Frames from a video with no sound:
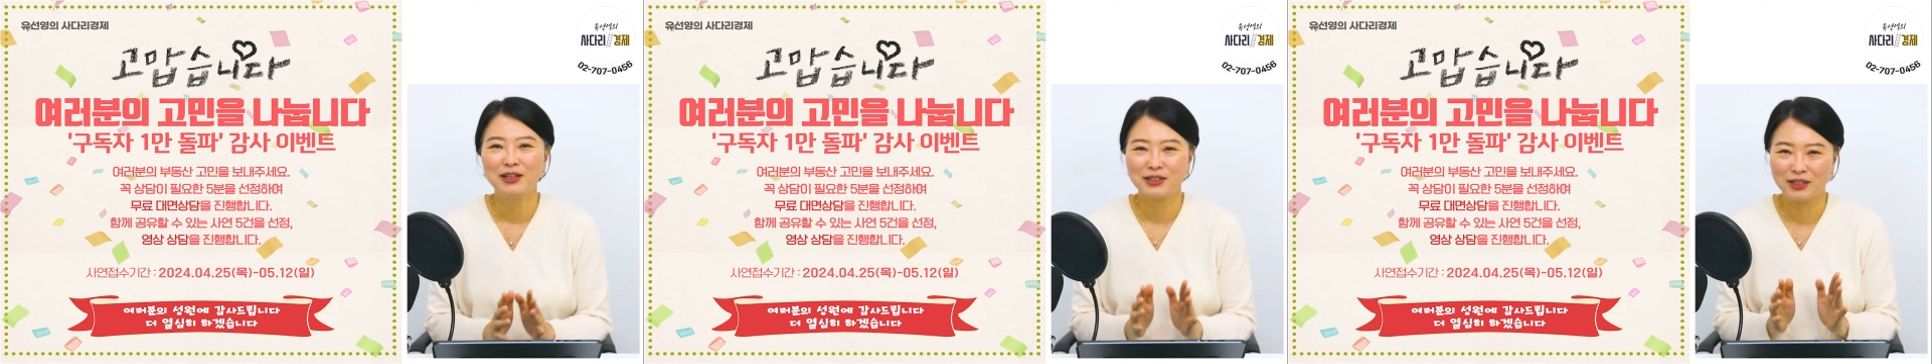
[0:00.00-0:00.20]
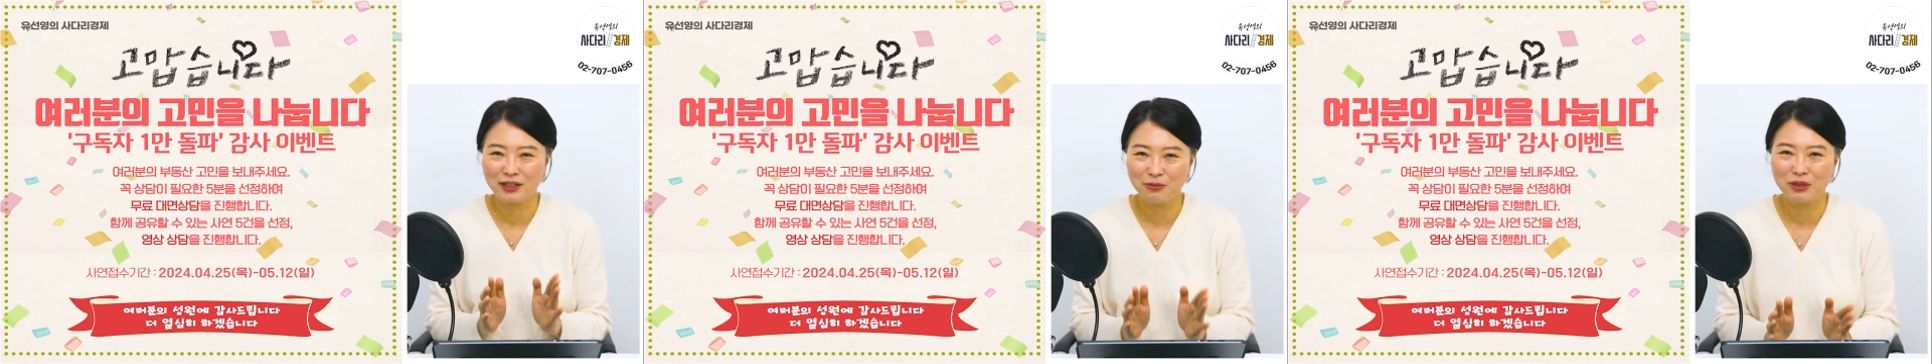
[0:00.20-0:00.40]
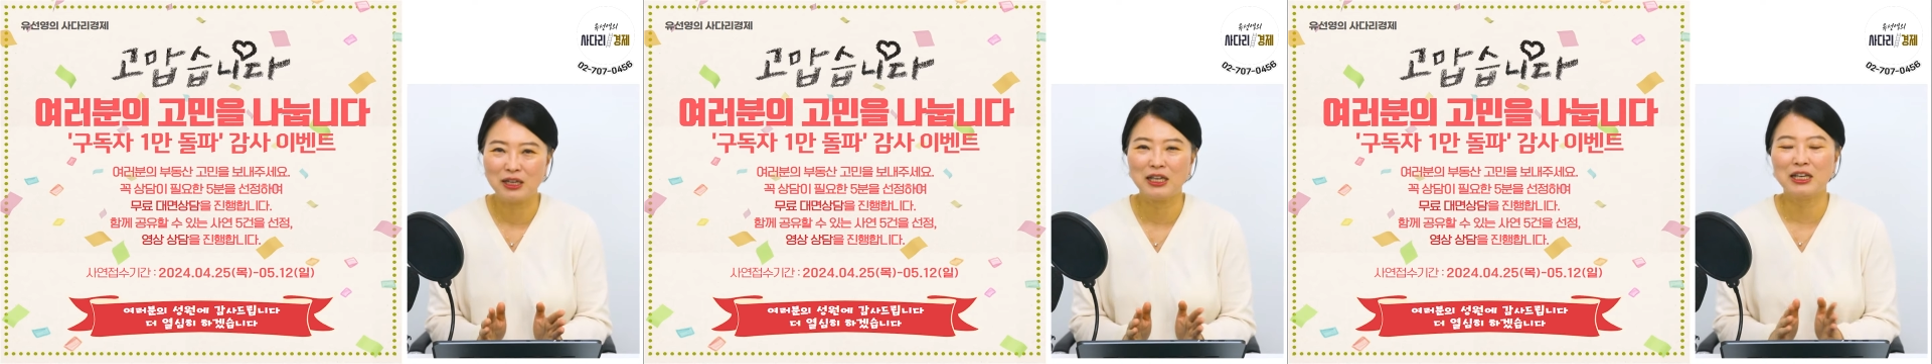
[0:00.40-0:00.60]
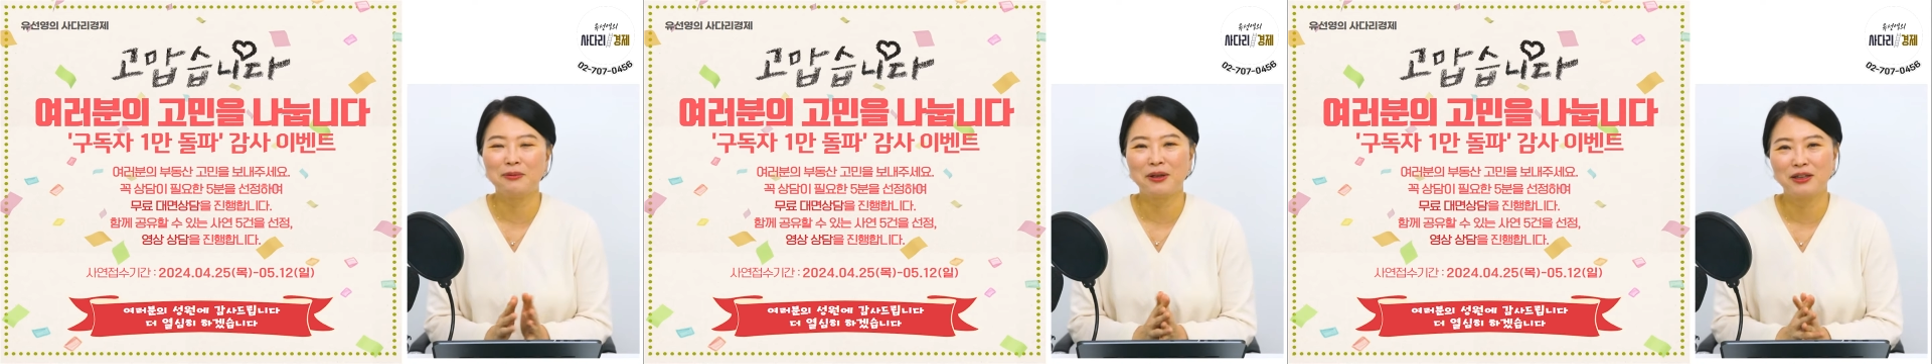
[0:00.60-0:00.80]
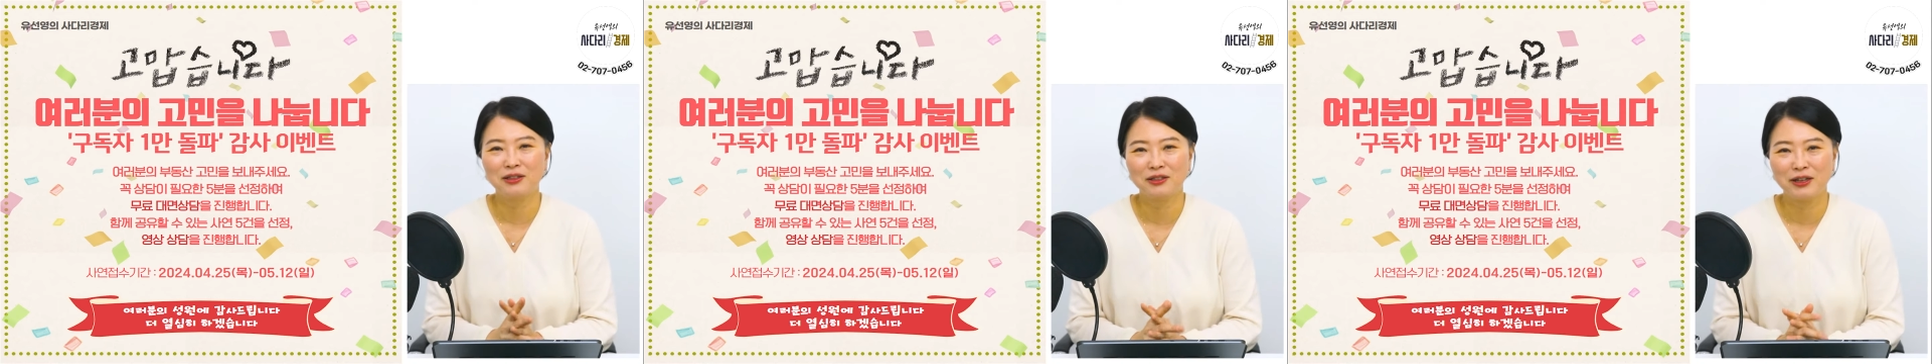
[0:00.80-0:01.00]
지금 이
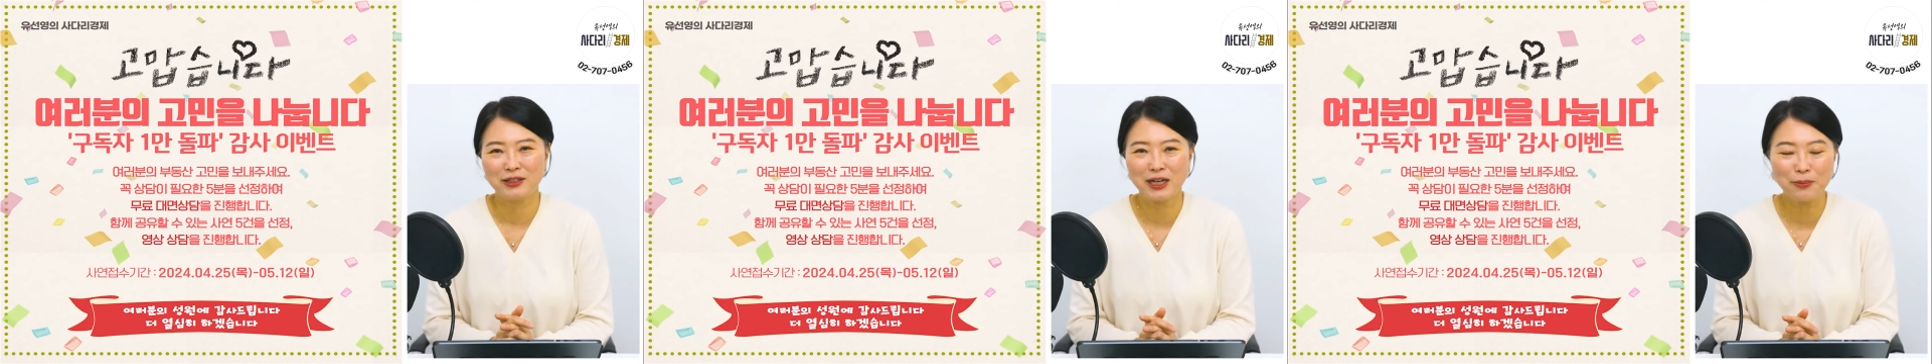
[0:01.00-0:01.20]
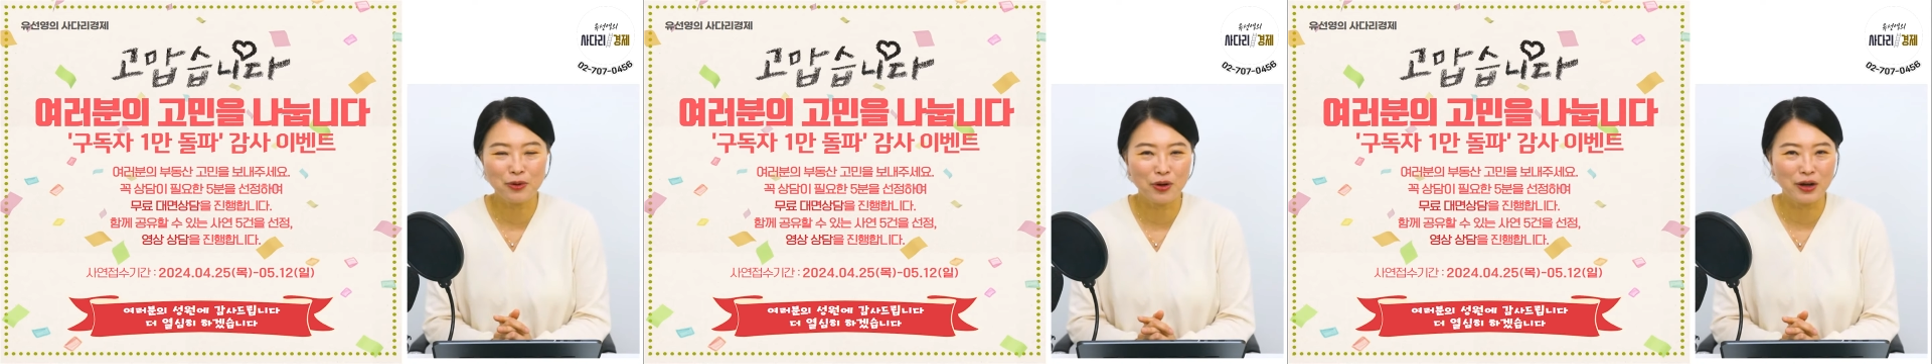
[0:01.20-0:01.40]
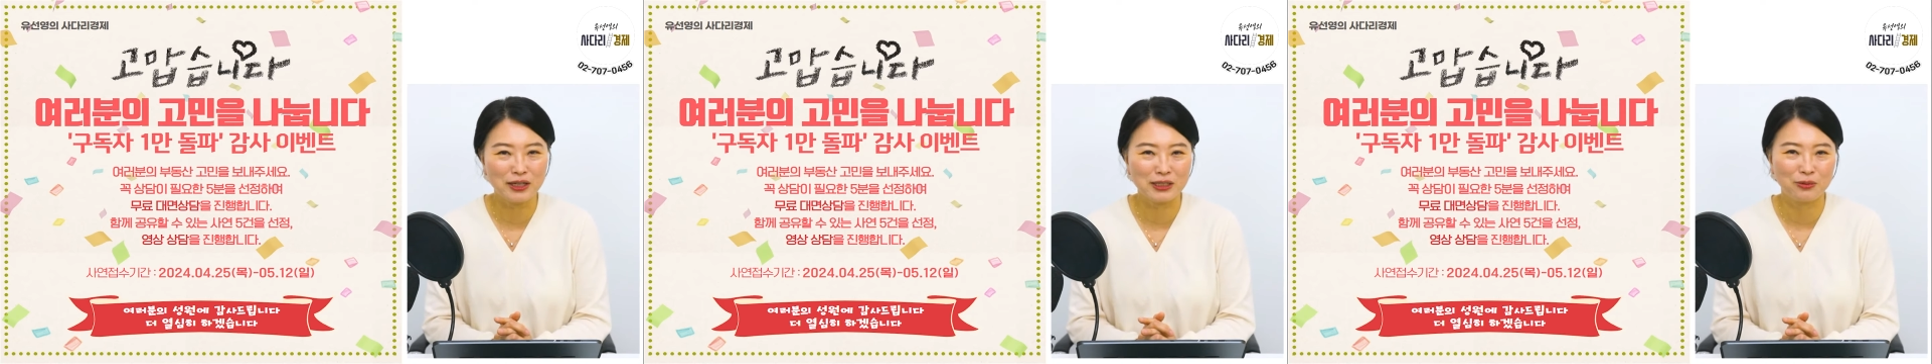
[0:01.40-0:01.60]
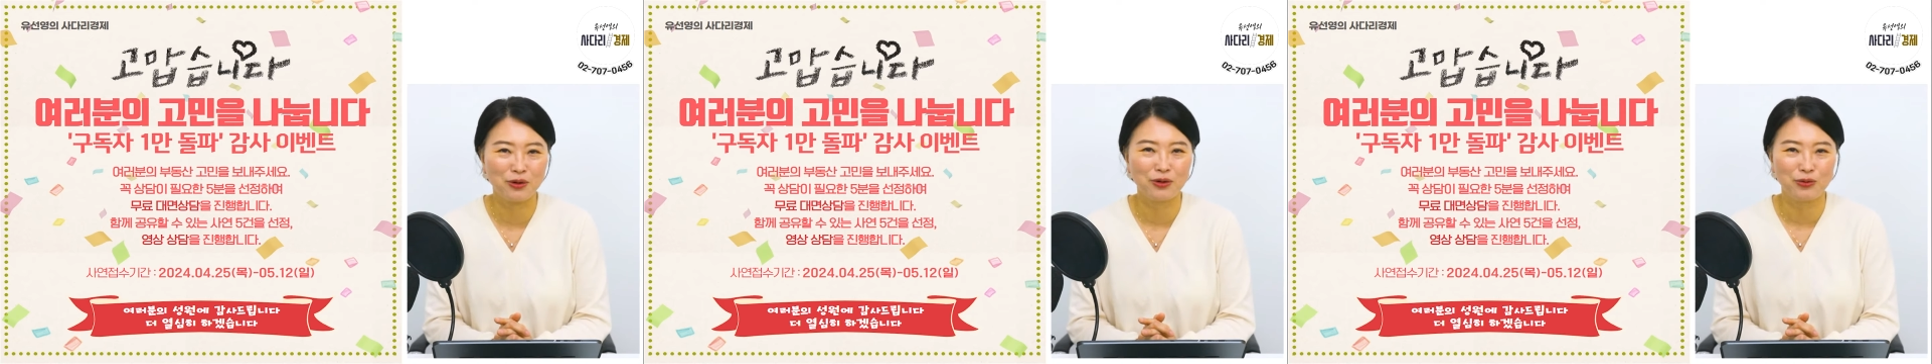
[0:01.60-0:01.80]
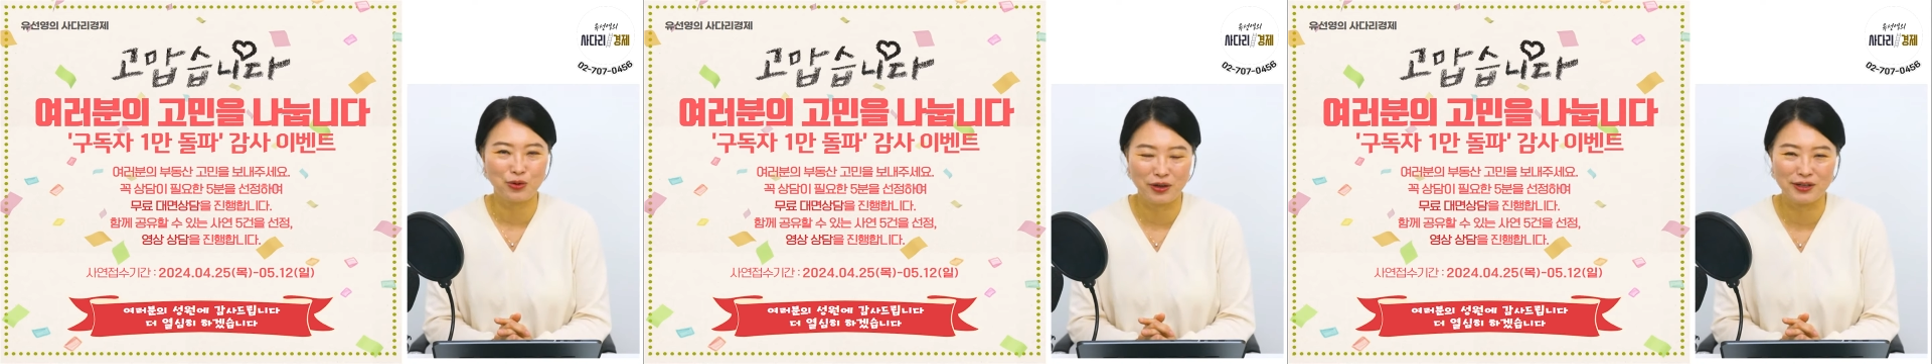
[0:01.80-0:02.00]
이벤트에
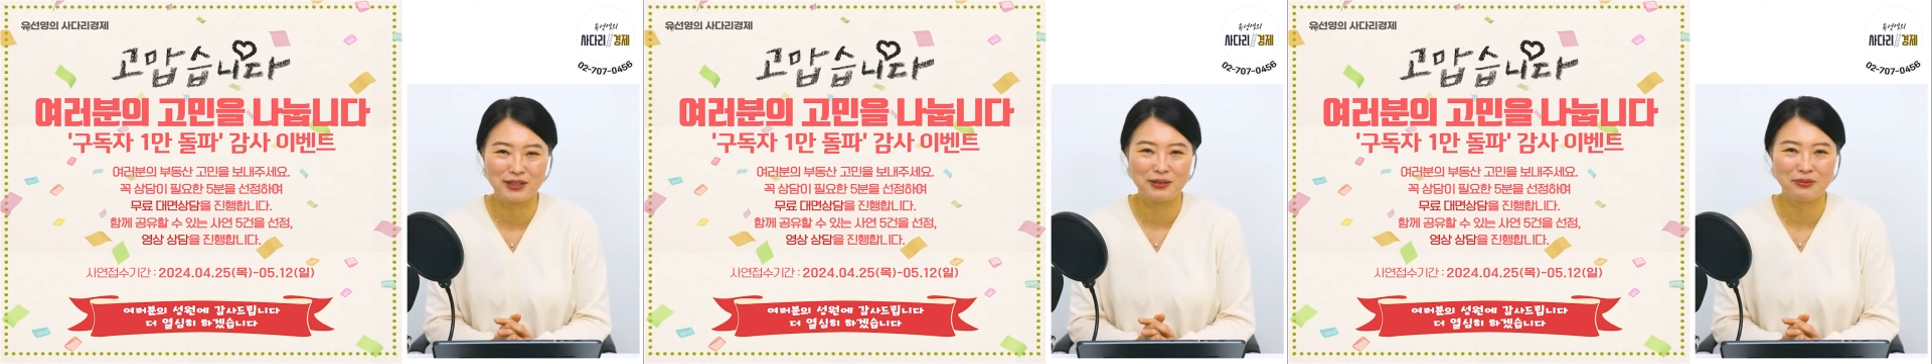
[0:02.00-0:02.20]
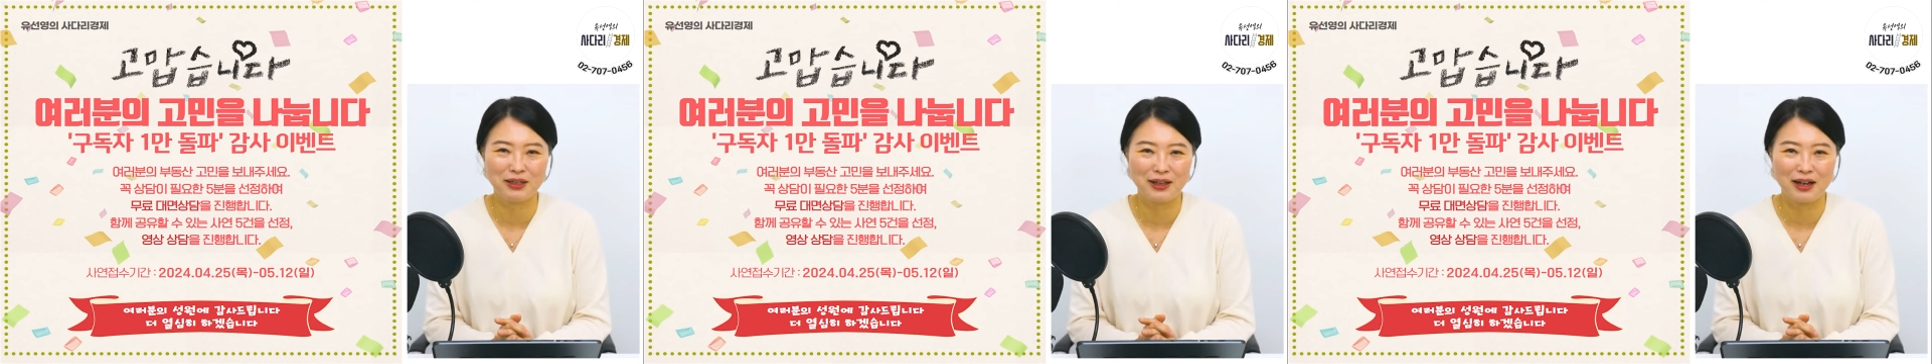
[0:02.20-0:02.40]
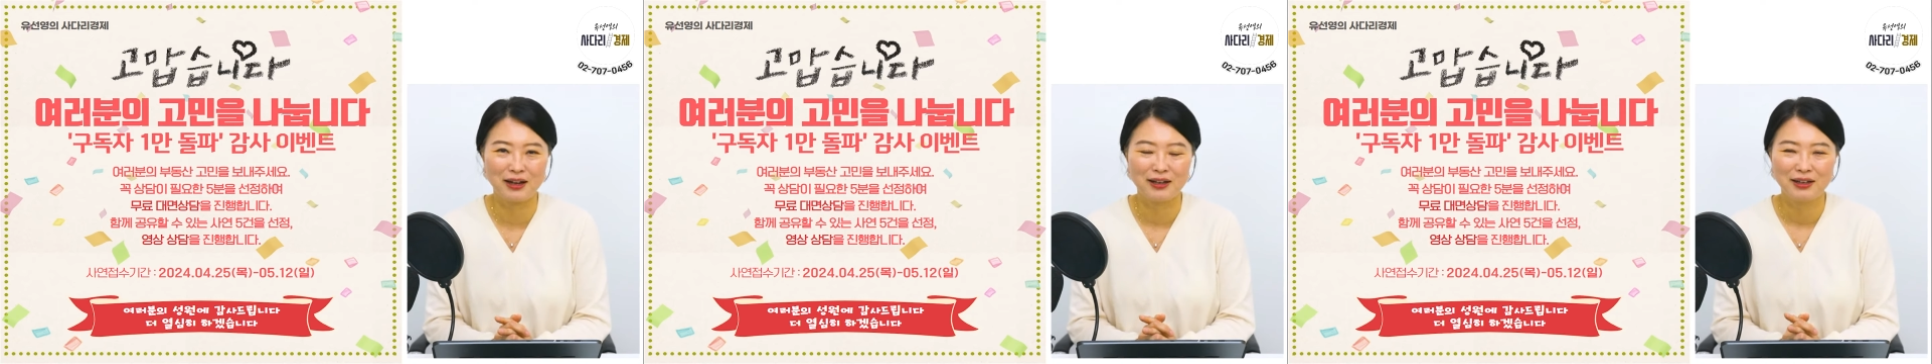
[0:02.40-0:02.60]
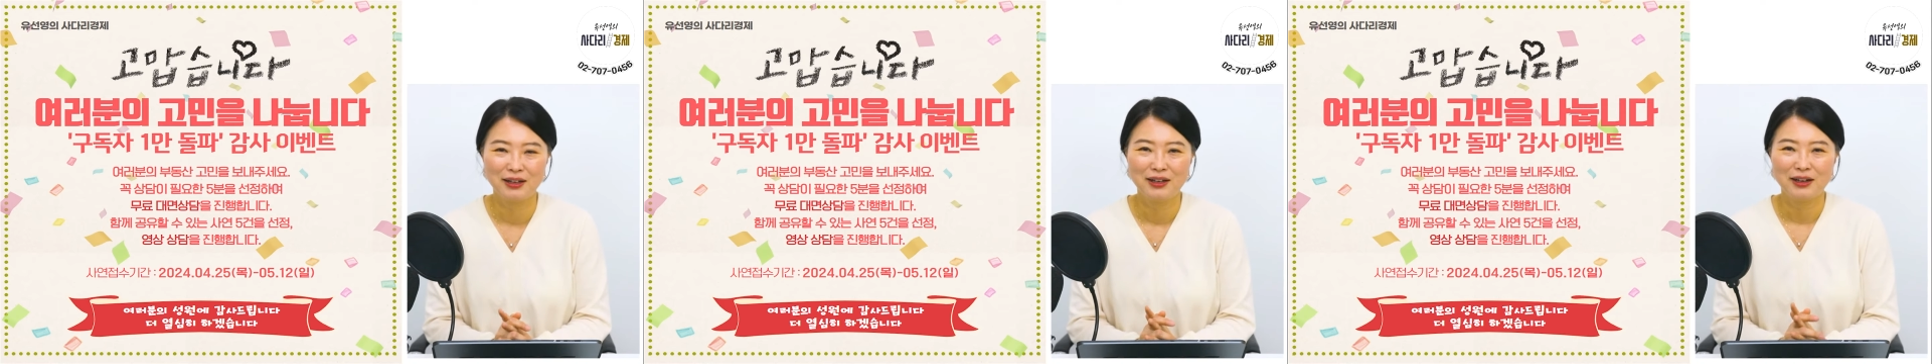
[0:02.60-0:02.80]
참여하시면 되겠습니다.